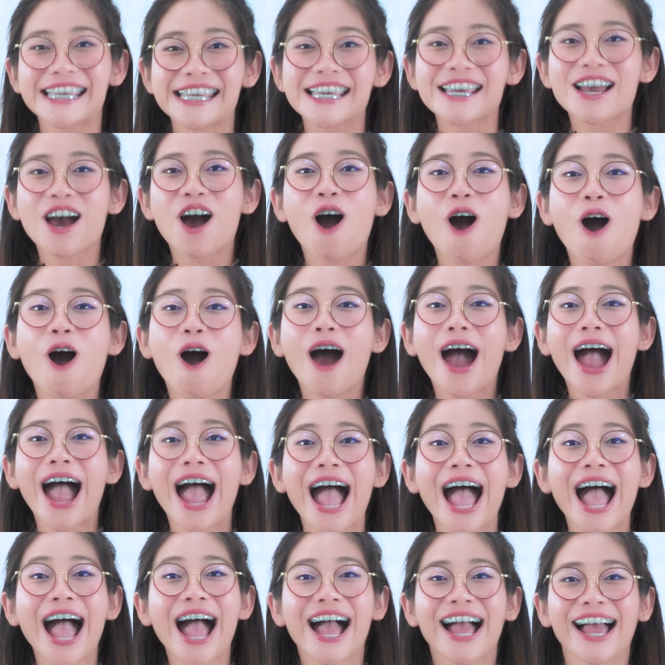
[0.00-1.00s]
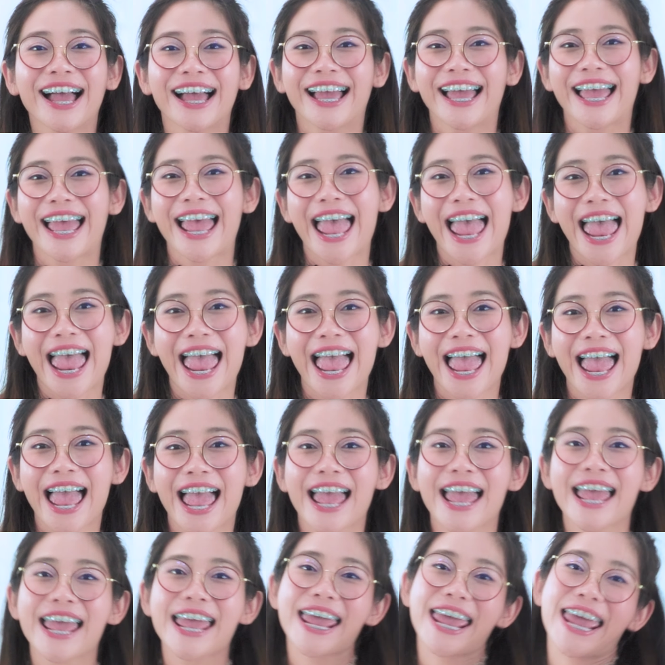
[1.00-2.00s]
e i o a
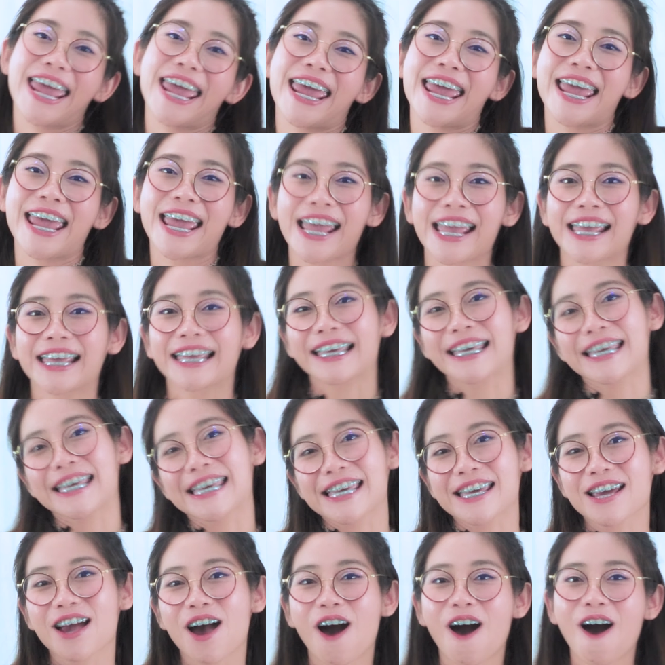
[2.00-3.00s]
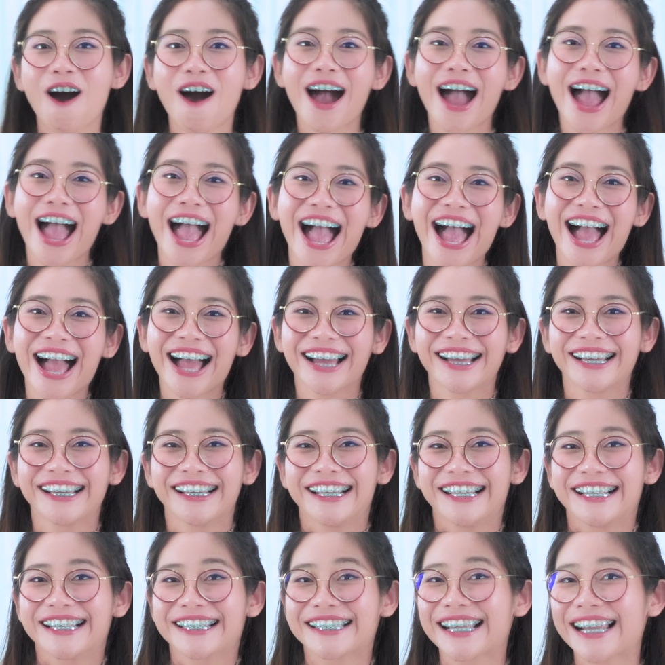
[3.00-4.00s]
a e i o a
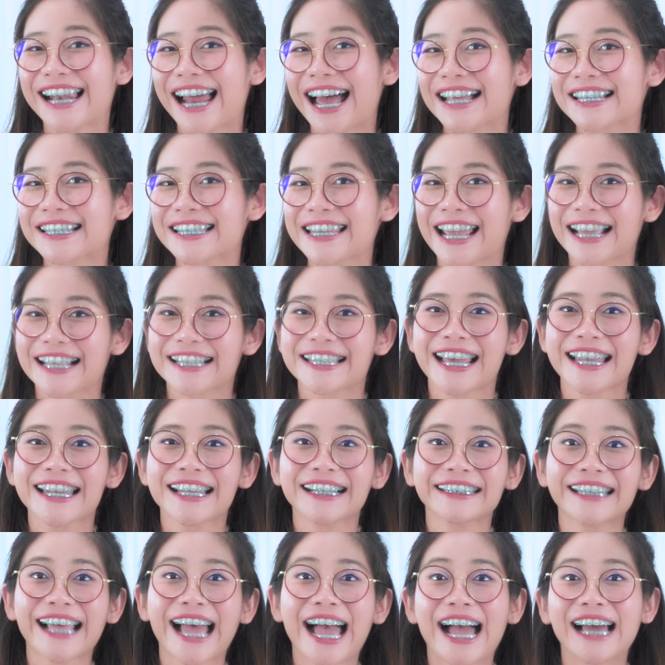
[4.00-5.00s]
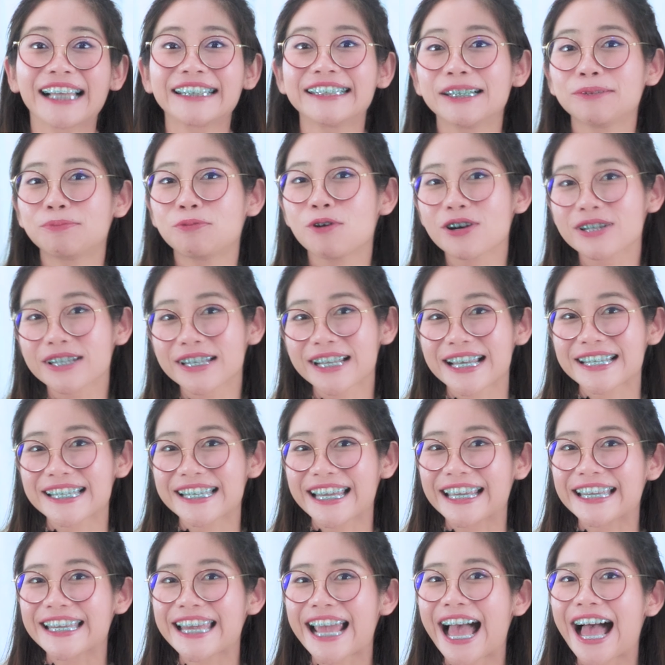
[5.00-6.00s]
สระเสียงสั้นต่างๆ หรือพวกสระ
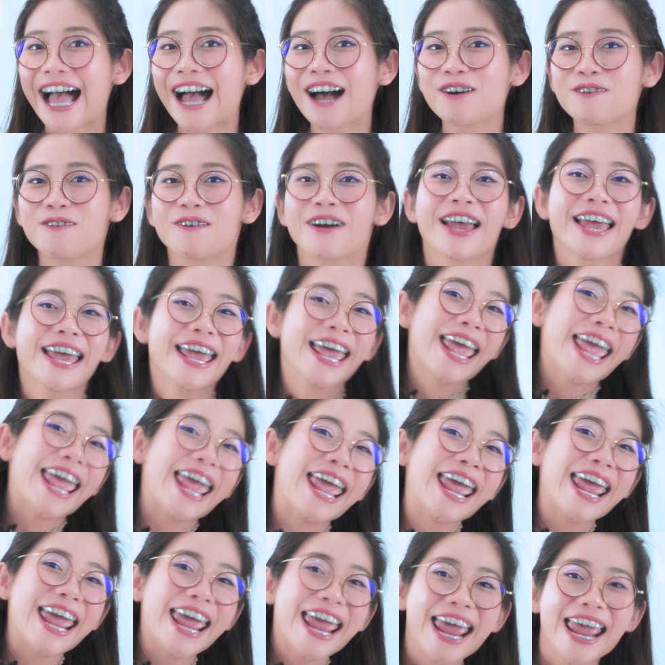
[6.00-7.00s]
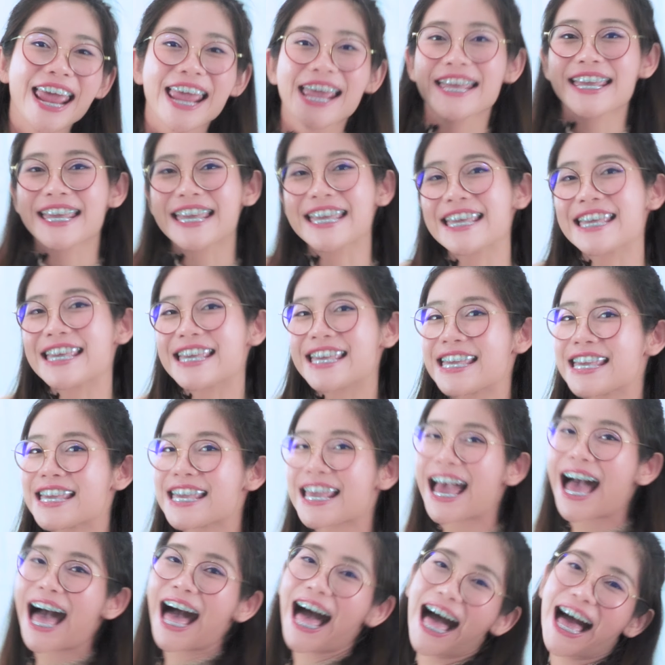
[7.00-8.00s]
เสียงยาว a e
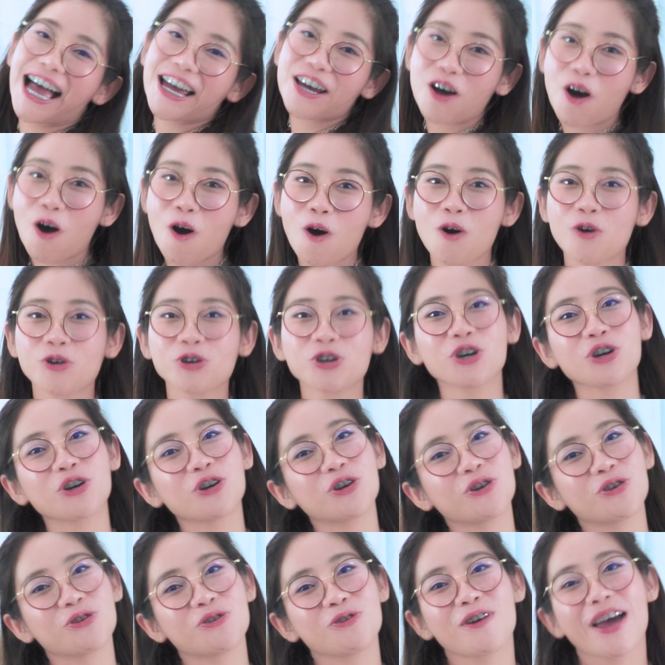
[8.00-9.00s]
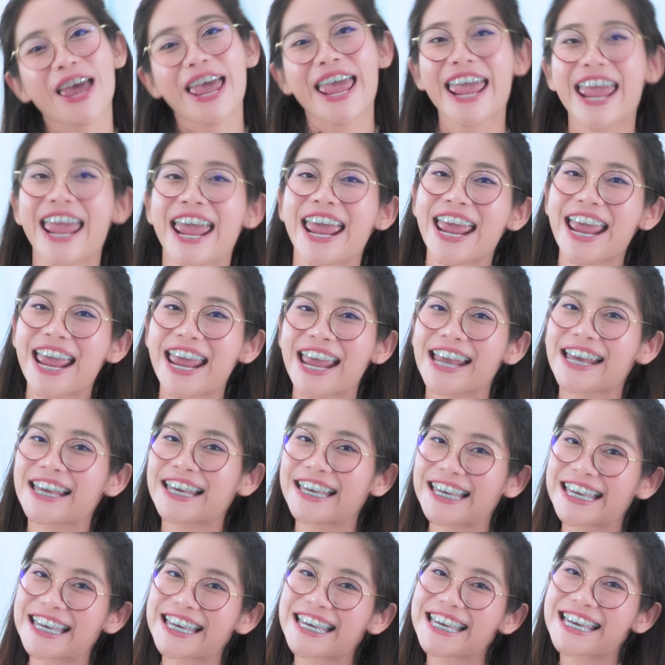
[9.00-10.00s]
i o u a
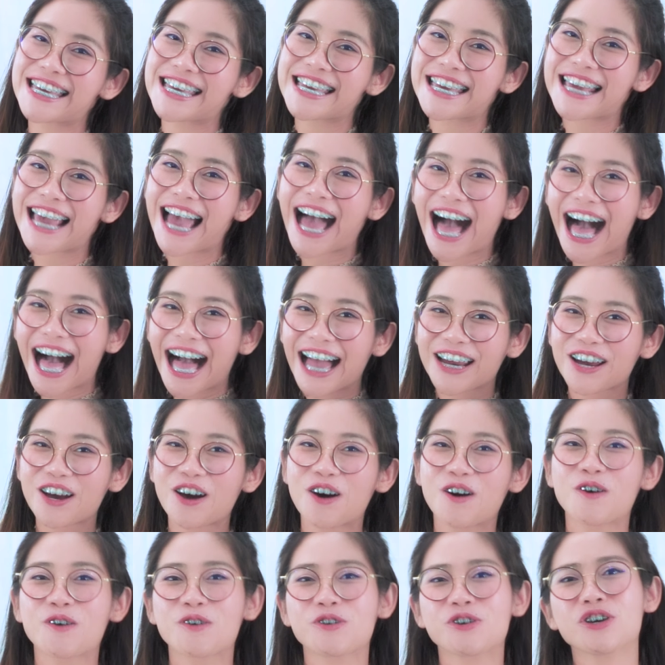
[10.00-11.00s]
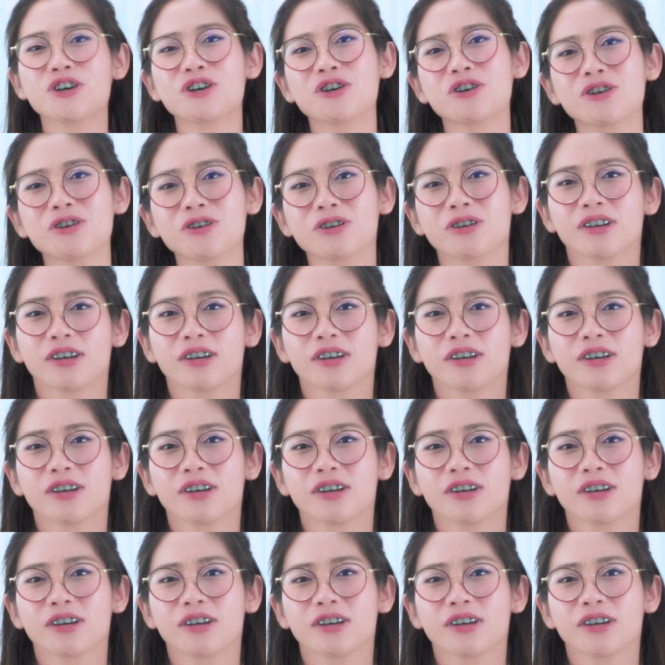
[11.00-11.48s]
e i o u